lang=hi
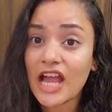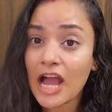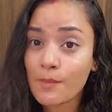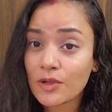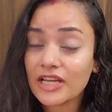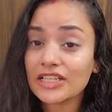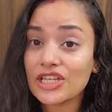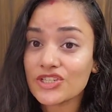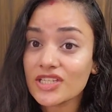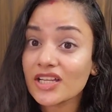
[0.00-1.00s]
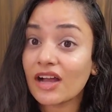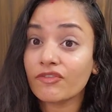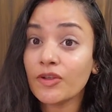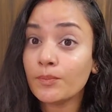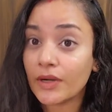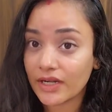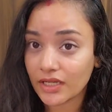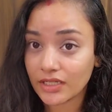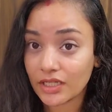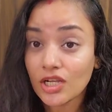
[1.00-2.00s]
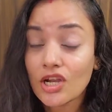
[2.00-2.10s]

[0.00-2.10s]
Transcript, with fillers: आपका किचन काफी बड़ा है